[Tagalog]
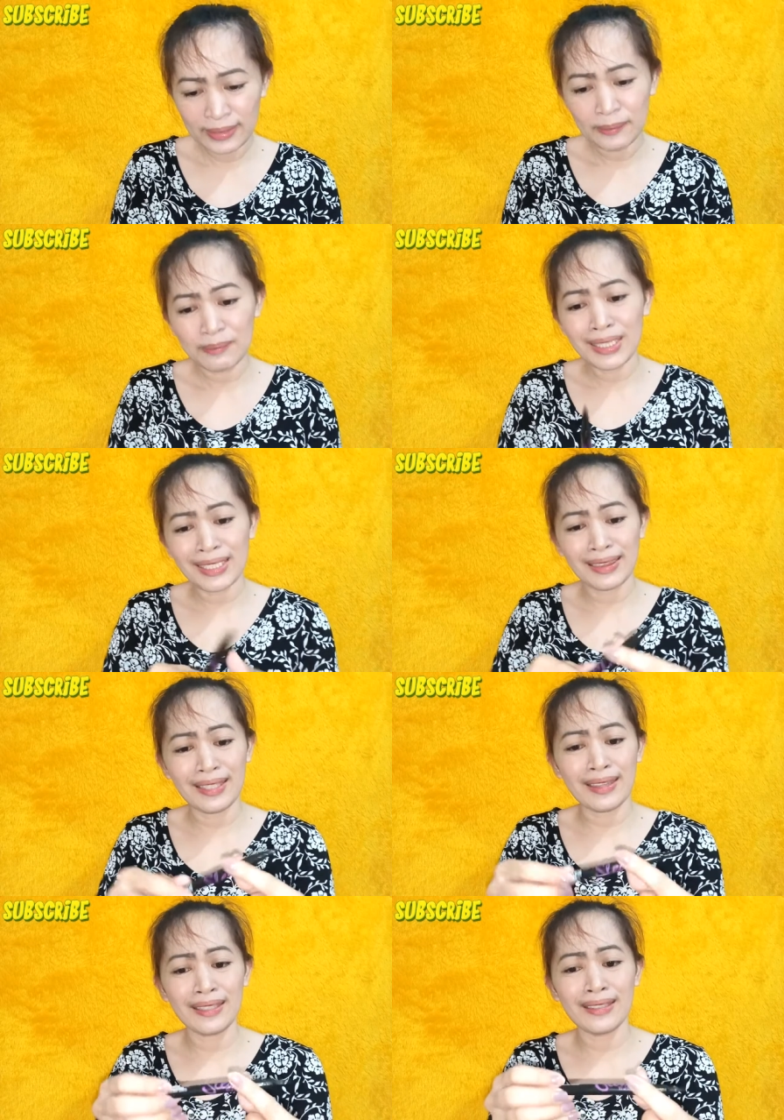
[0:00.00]
Bakit
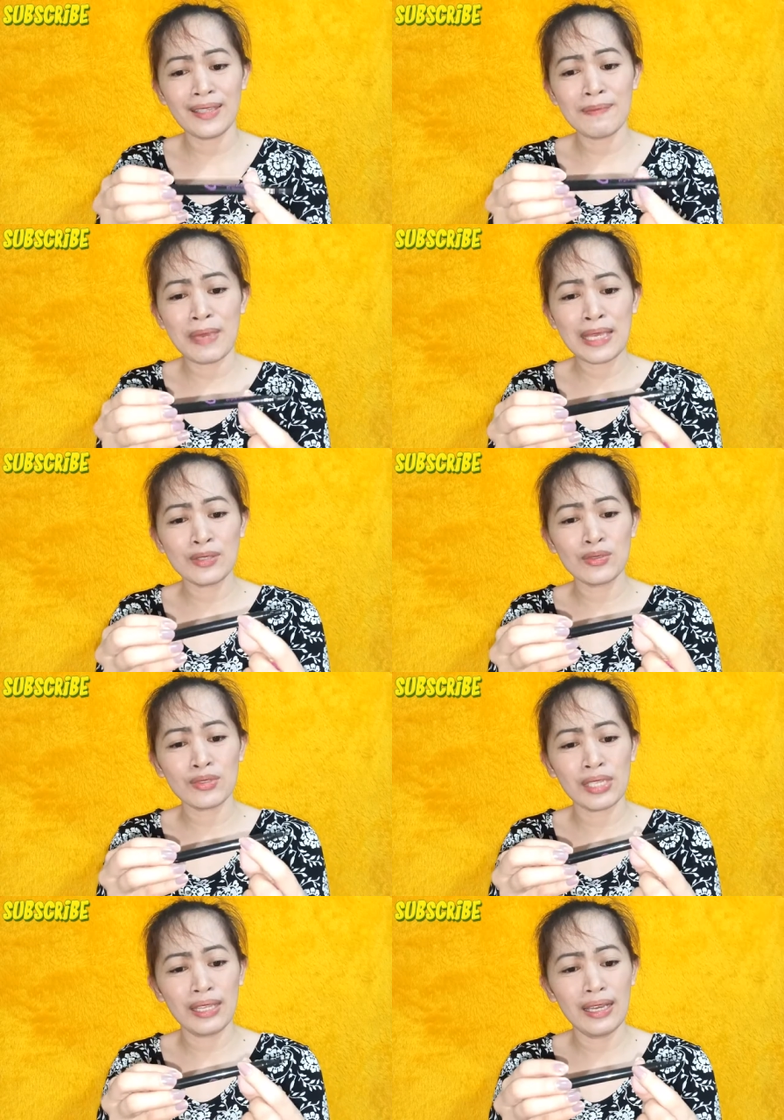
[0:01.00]
99 pesos
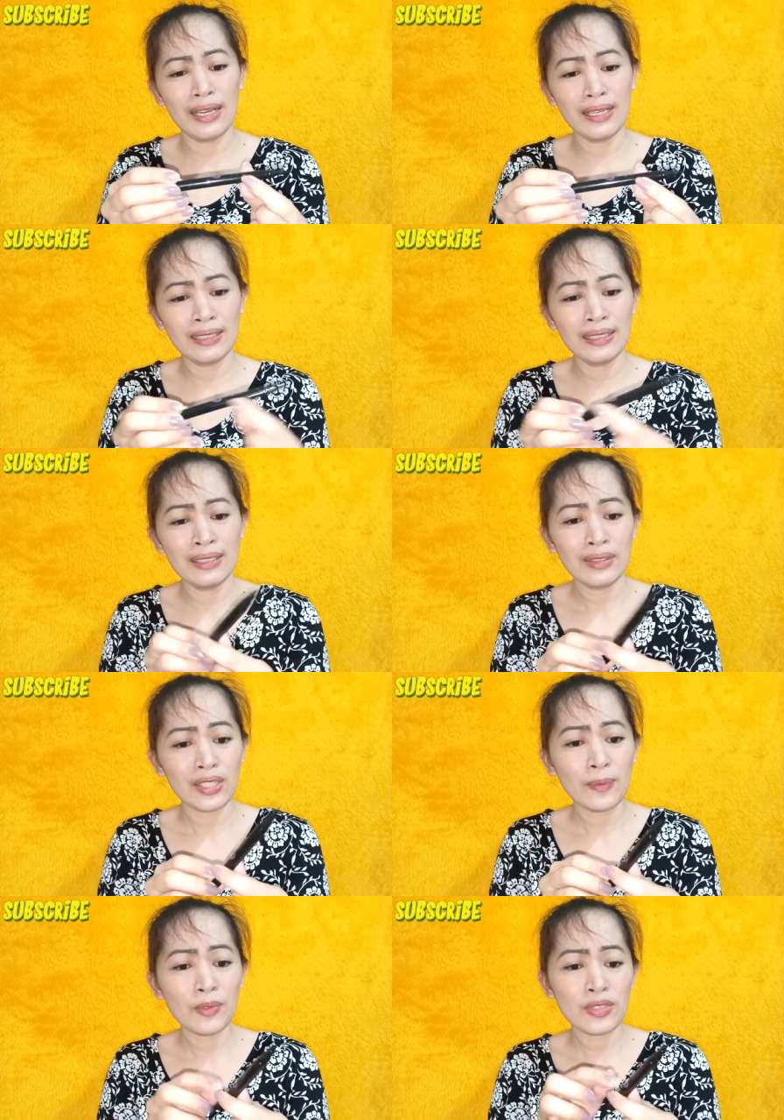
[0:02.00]
ka lang?
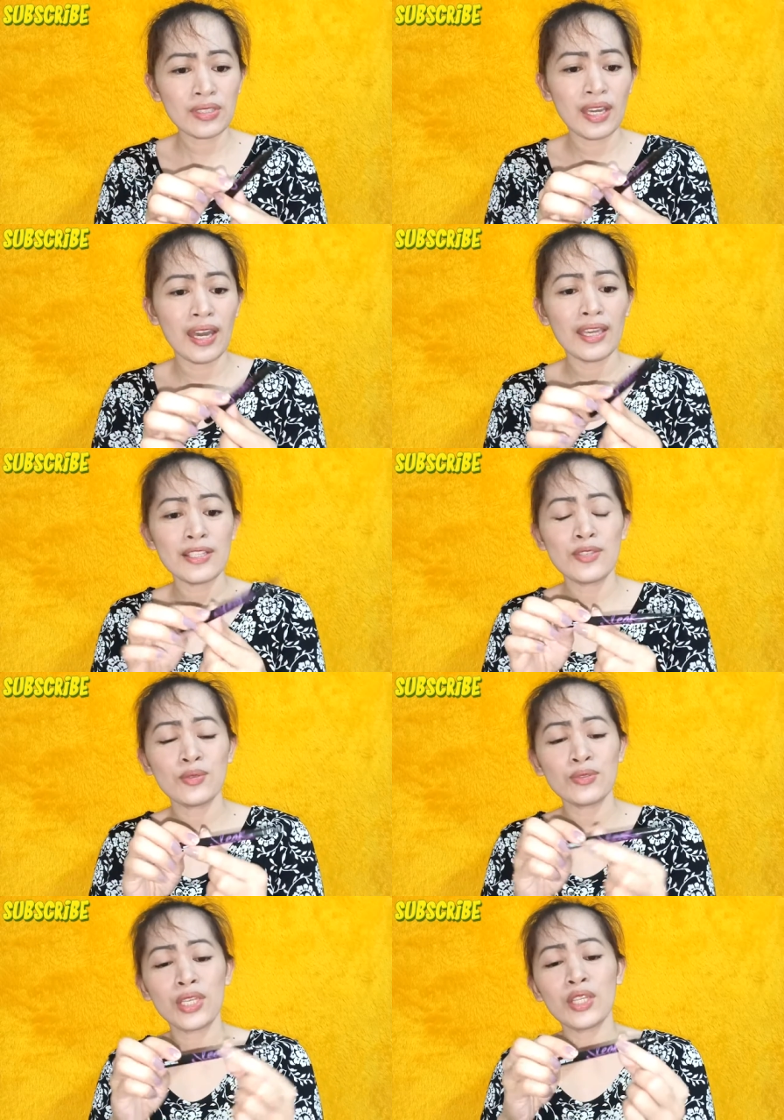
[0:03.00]
Tapos guys,
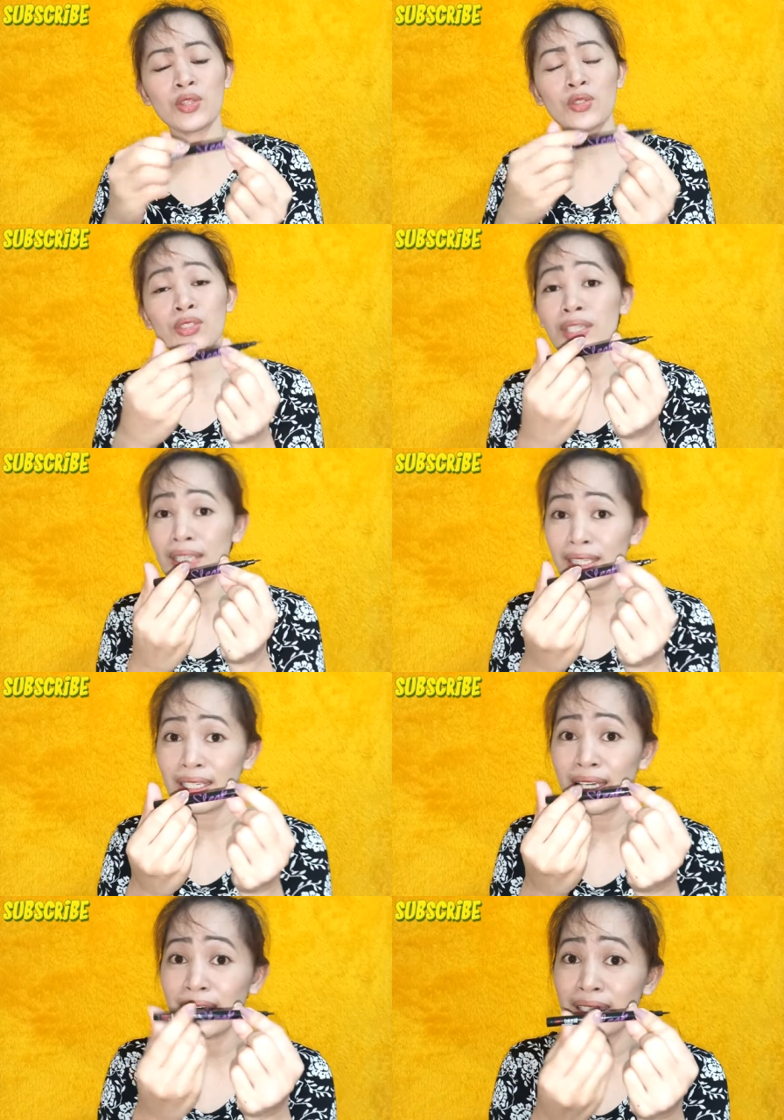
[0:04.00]
yung dito
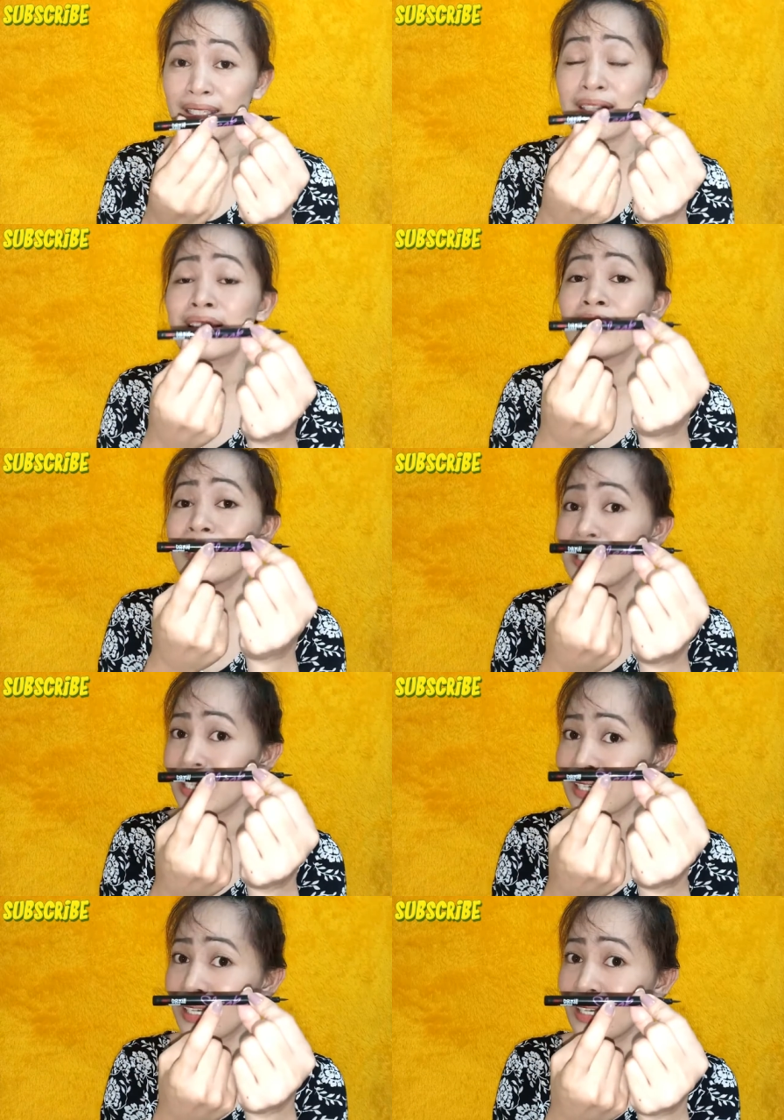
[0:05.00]
nakalagay is sleek.
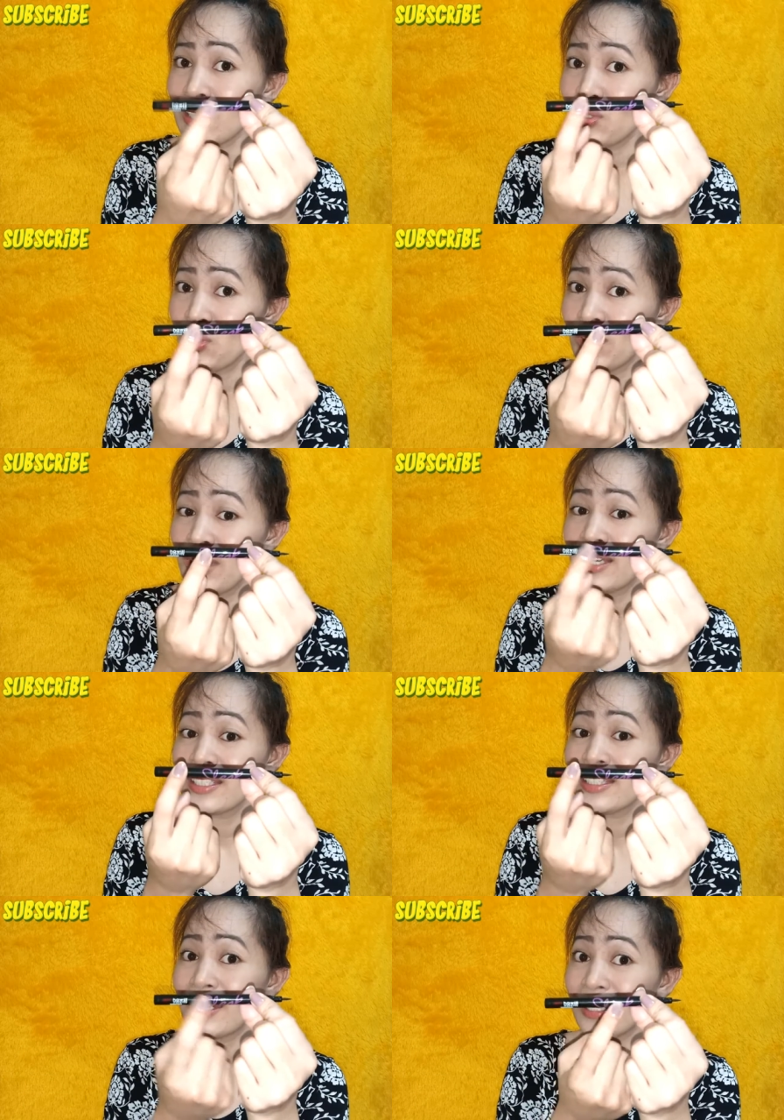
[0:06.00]
Ay no,
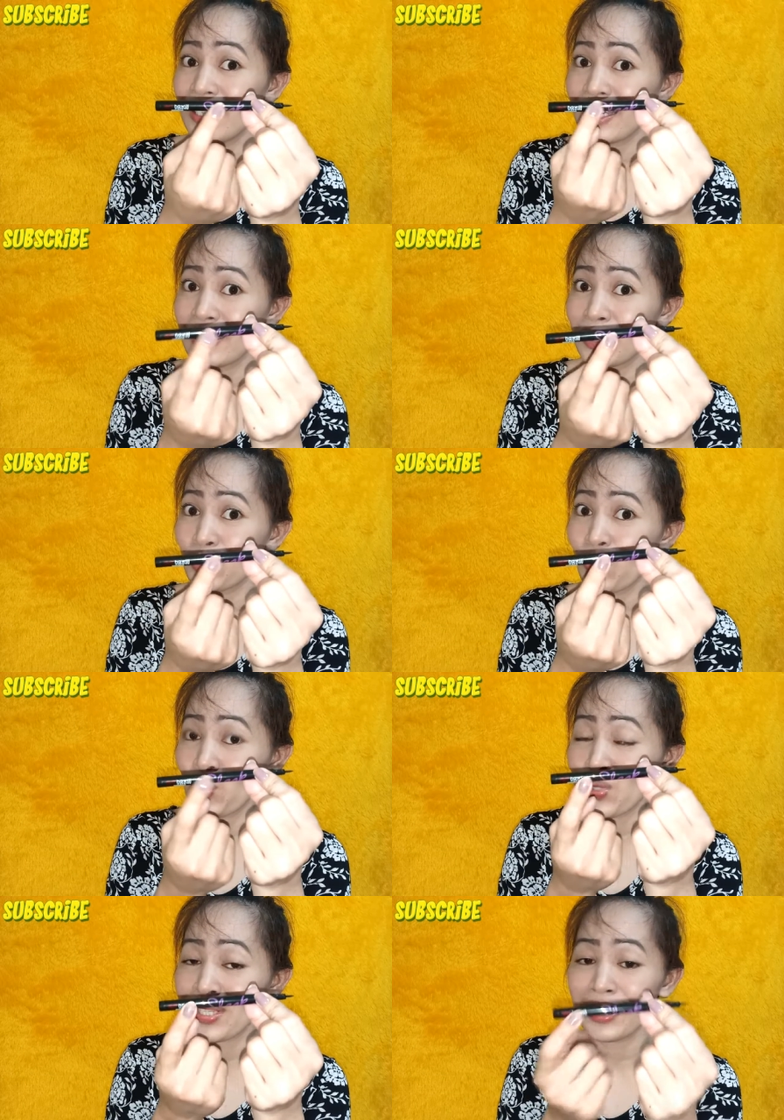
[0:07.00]
nakalagay dito yung
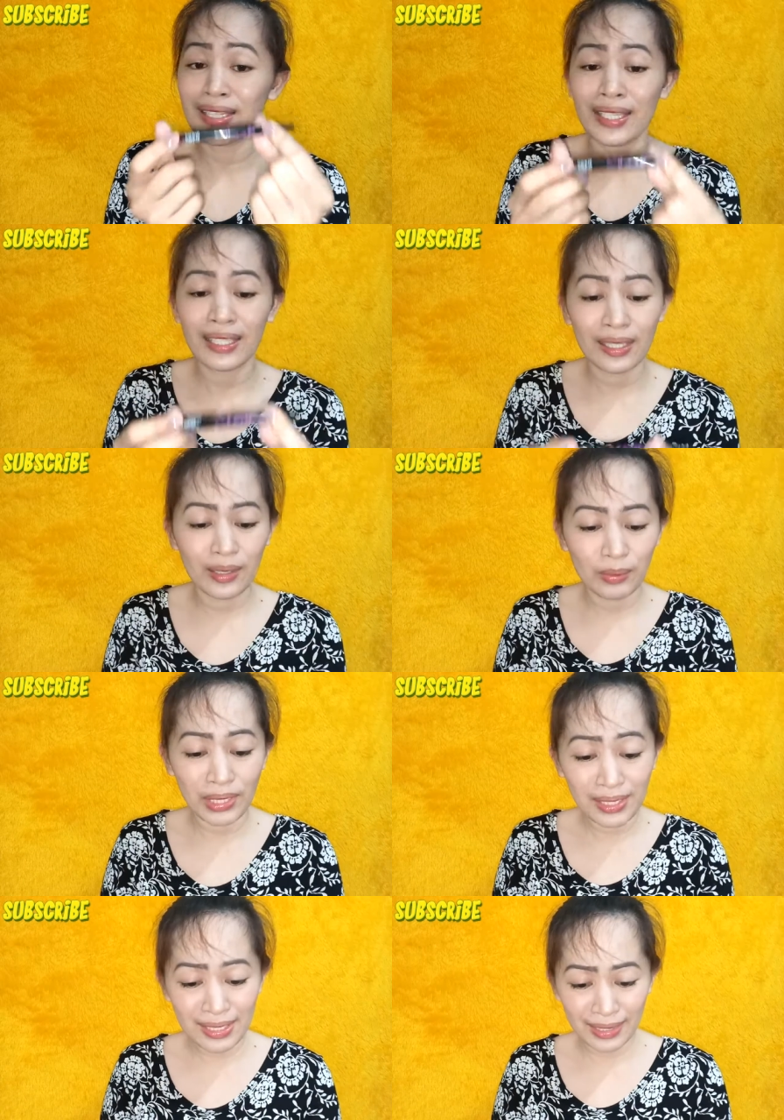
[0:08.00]
sleek.
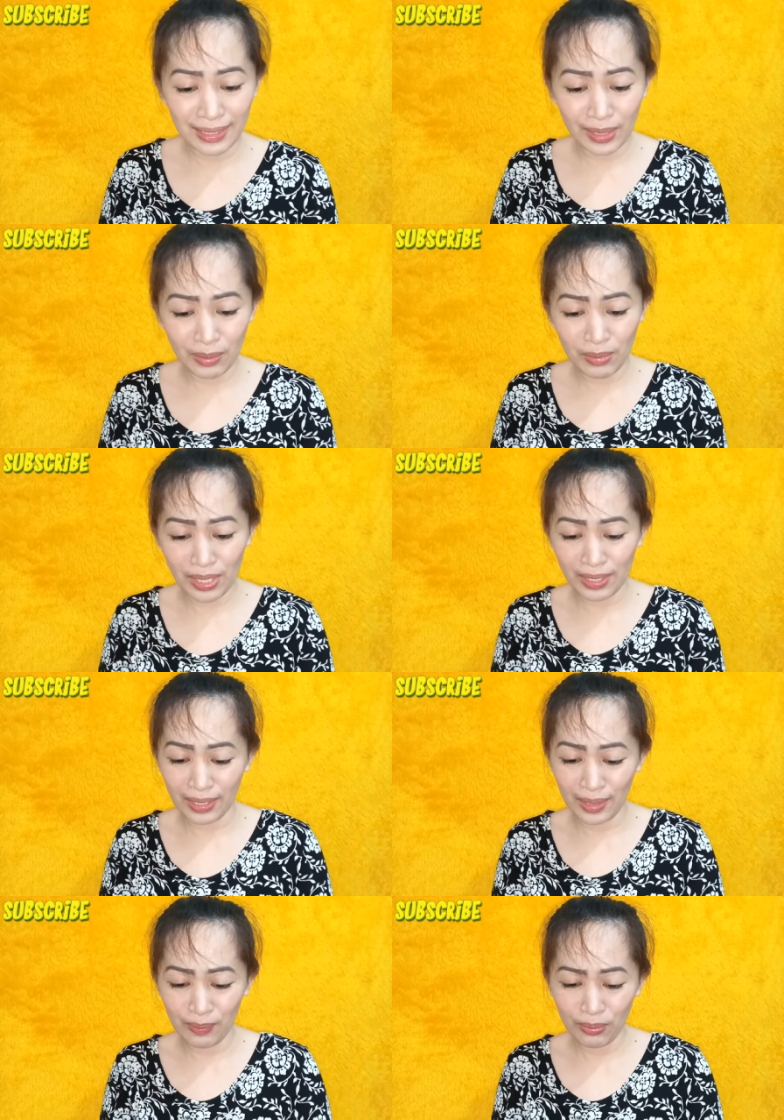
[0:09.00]
Parang sleek
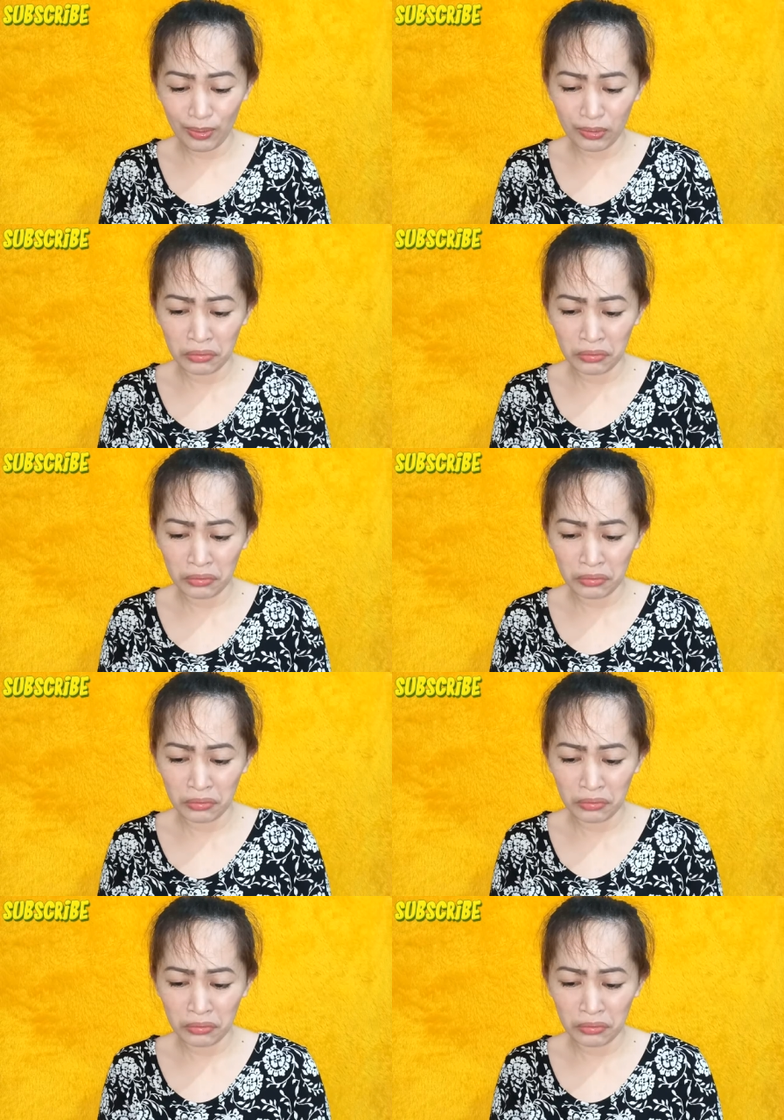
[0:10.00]
makeup. Ay,